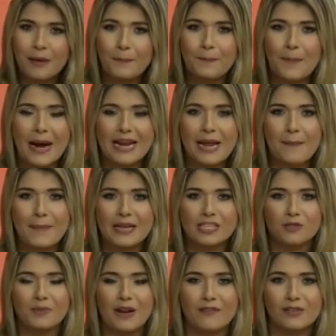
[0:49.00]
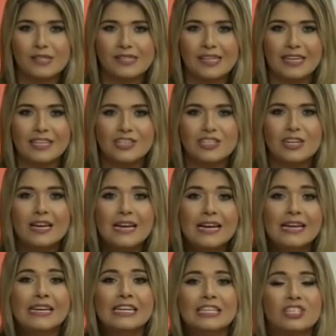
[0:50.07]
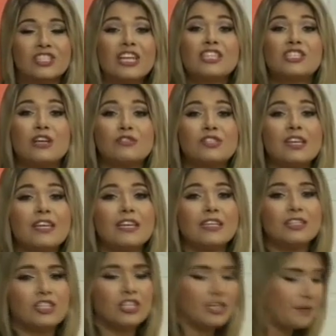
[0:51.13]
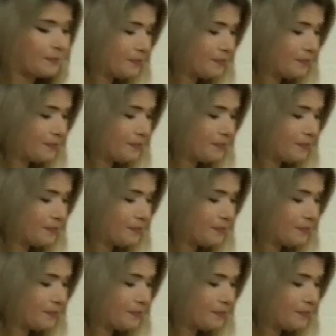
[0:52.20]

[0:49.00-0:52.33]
Parabéns para vocês. Gente, é o seguinte,